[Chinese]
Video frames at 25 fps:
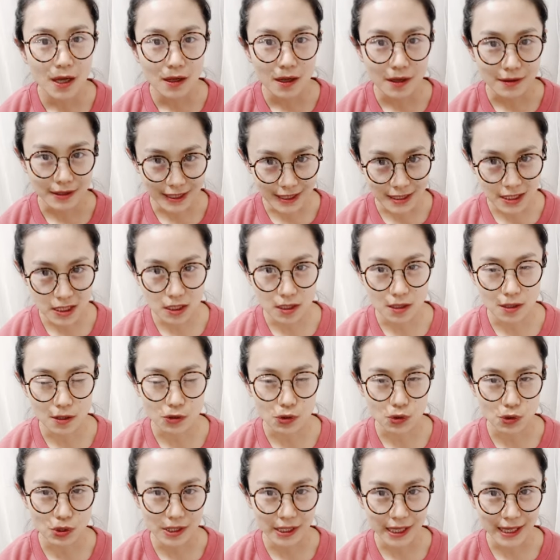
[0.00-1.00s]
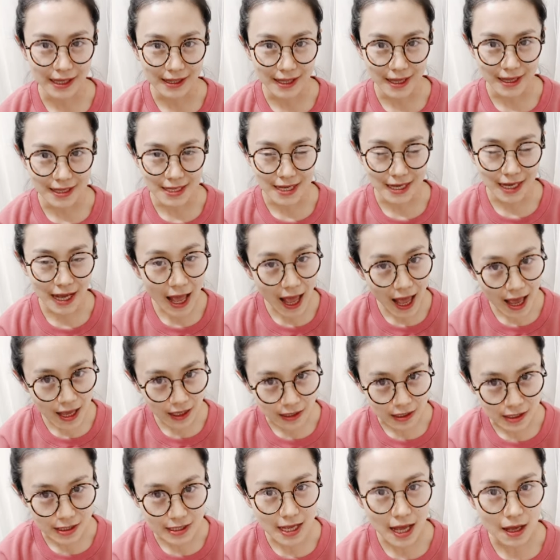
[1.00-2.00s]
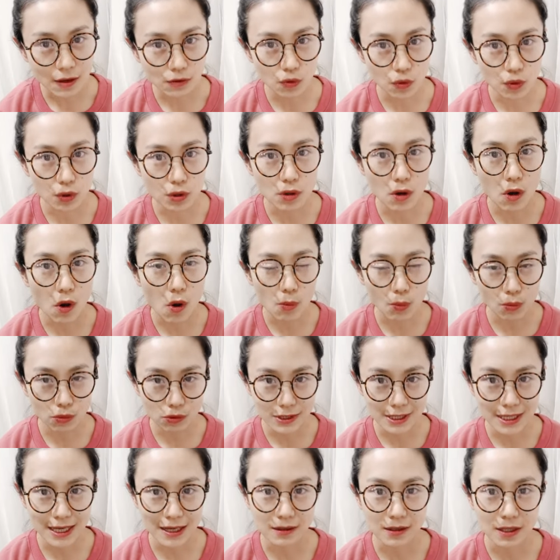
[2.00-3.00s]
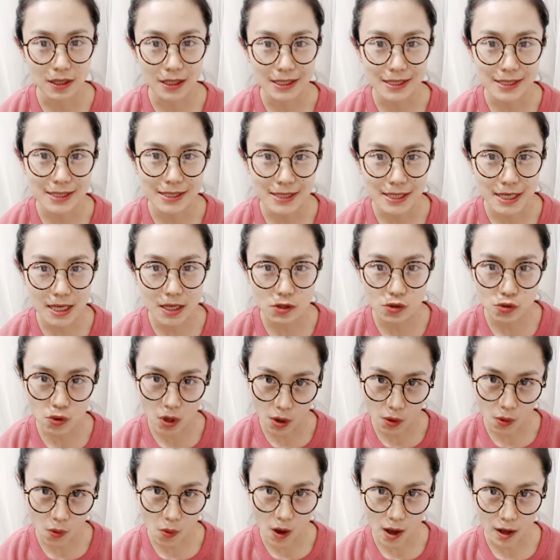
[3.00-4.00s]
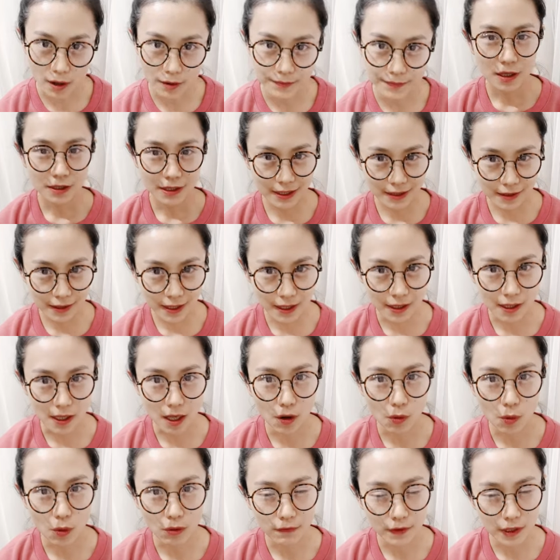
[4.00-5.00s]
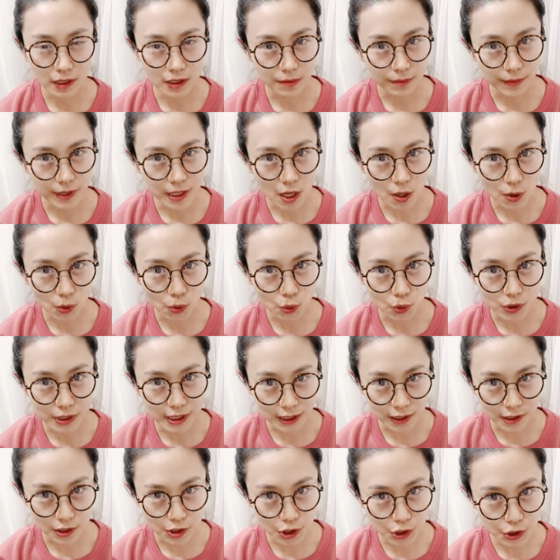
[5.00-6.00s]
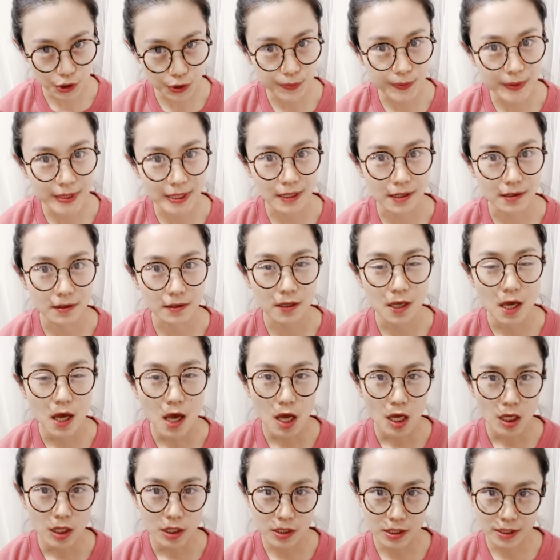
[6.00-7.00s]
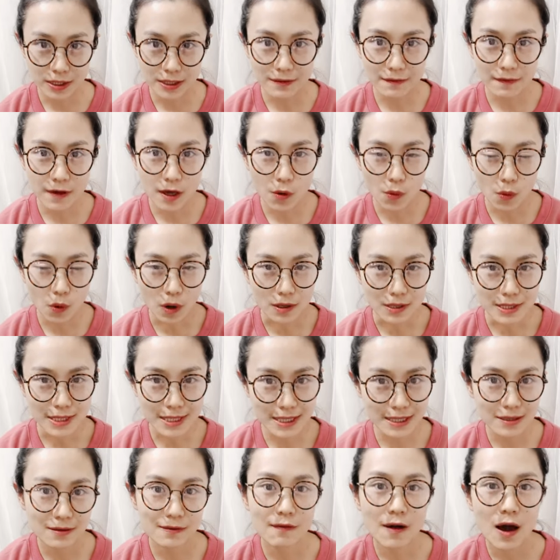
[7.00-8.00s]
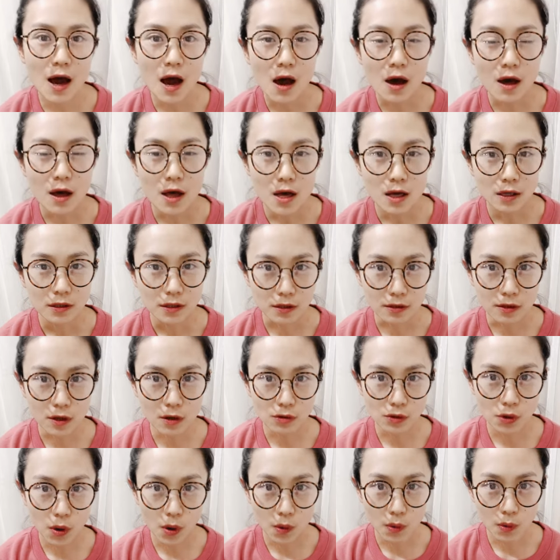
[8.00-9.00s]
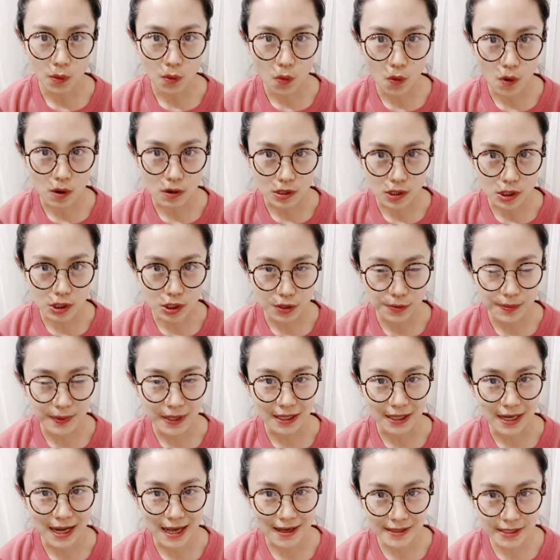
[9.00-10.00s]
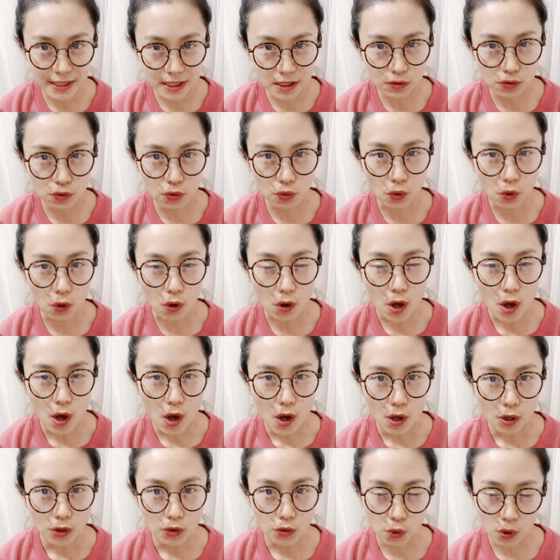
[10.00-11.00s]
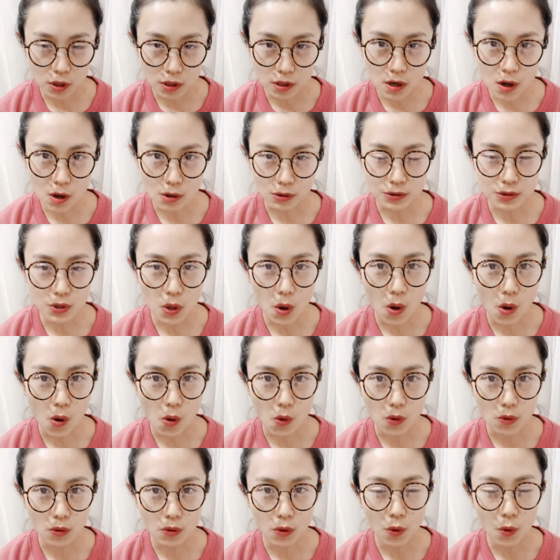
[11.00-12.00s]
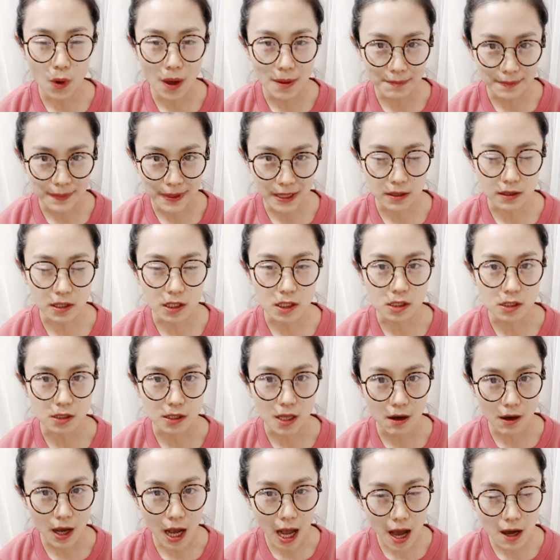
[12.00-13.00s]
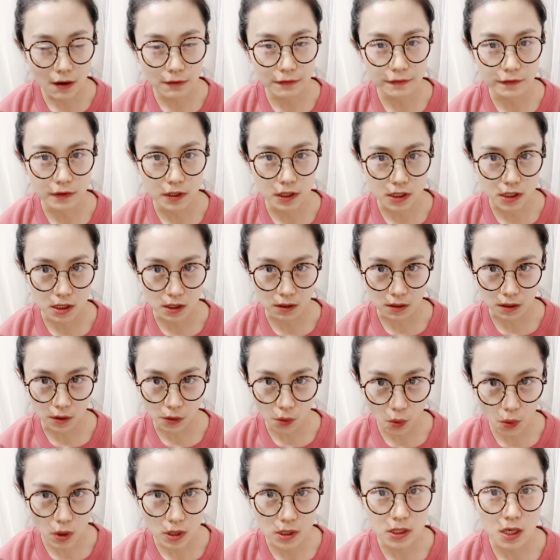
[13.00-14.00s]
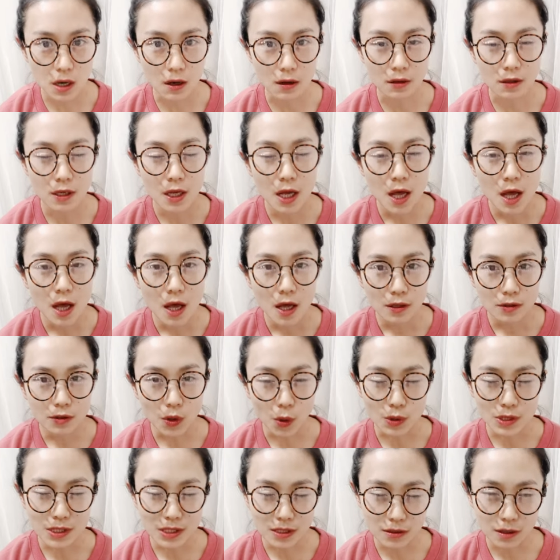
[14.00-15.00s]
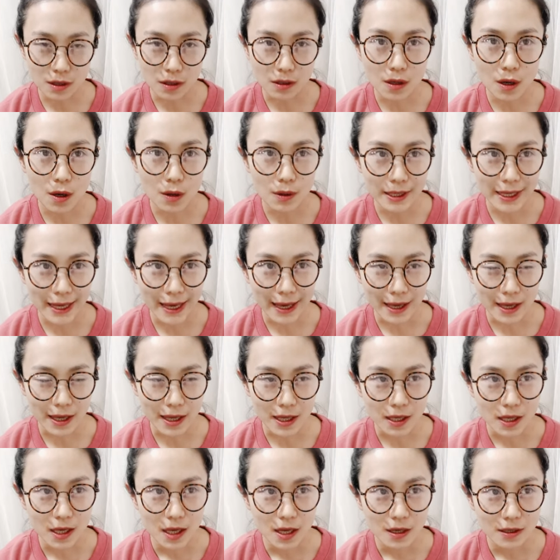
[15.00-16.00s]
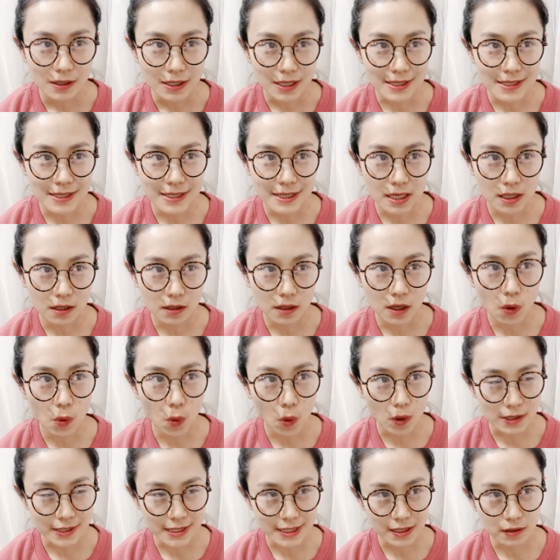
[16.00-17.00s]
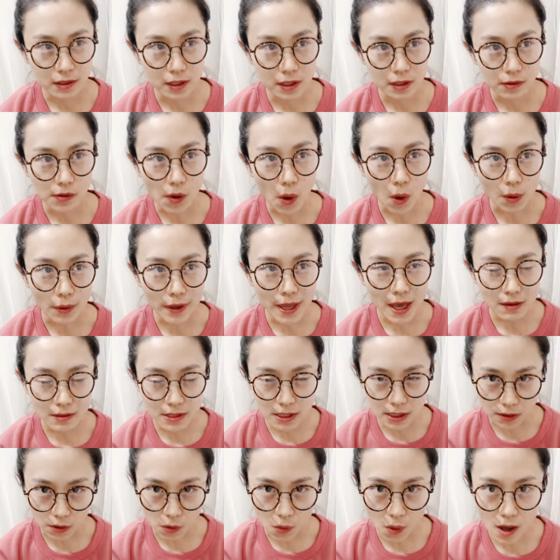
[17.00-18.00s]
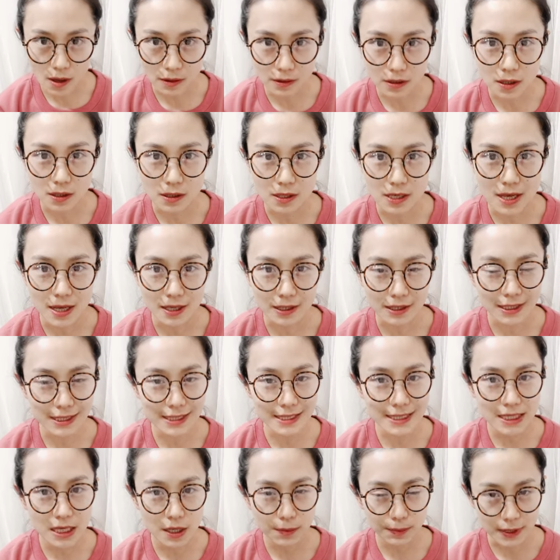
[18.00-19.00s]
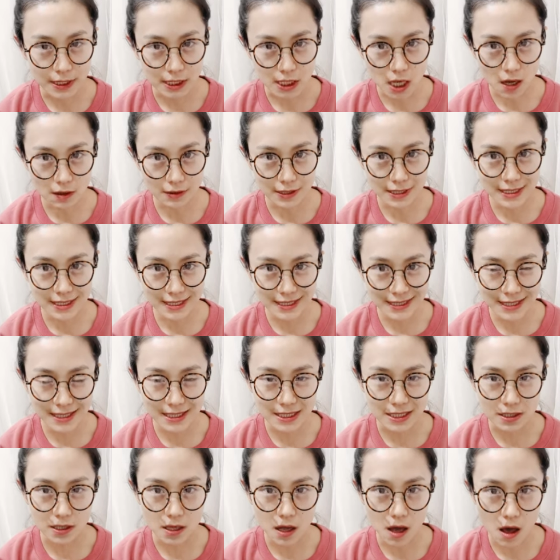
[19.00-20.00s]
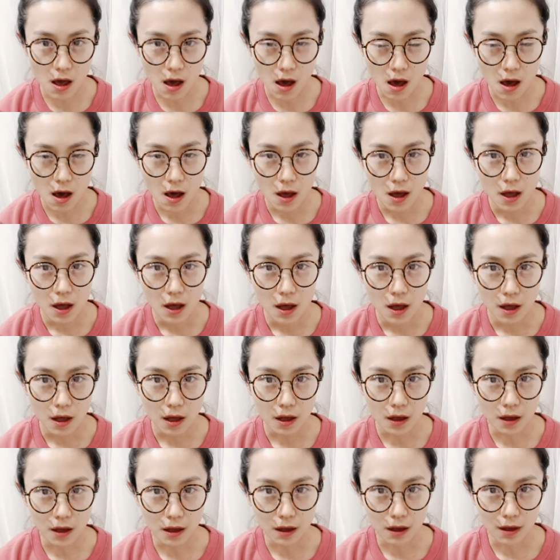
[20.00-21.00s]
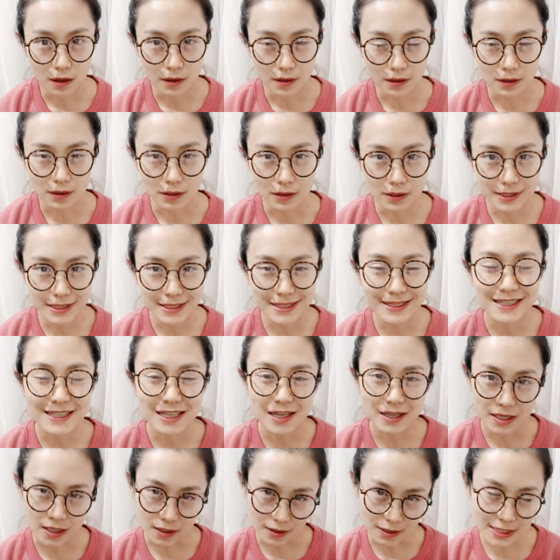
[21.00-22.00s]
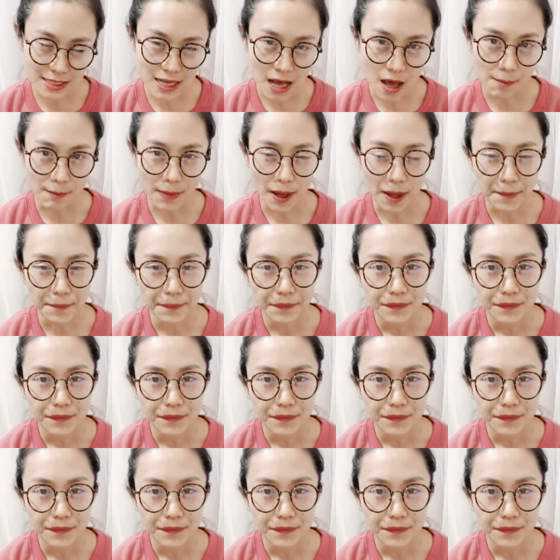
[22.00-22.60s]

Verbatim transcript: 那第四呢，就是给大家看一下多肉目前的一些状况。第一点呢，我为什么要录这个视频？是因为我希望能够通过视频来记录多肉从患病一直到康复的整个过程，同时能够给那些跟我经历同样情况的人一些比较积极的，呃，积极的影响吧。